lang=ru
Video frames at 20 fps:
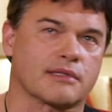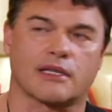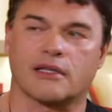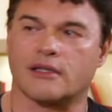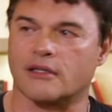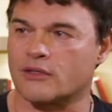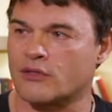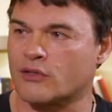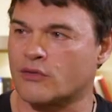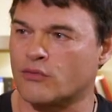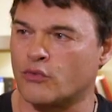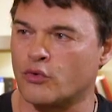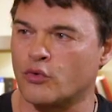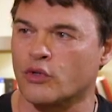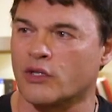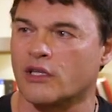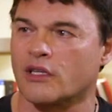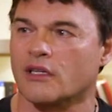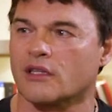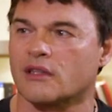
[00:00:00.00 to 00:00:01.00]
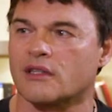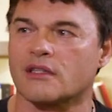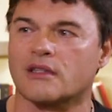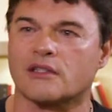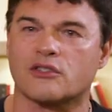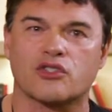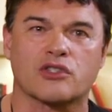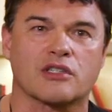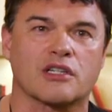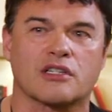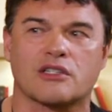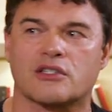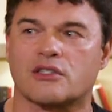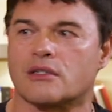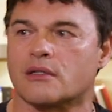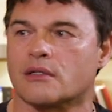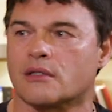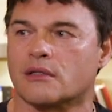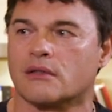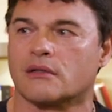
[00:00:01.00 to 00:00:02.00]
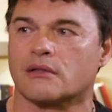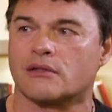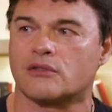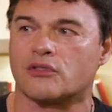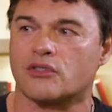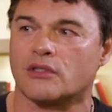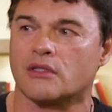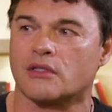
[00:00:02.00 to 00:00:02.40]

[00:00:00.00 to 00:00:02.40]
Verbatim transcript: такие звуки, и ты начинаешь, э,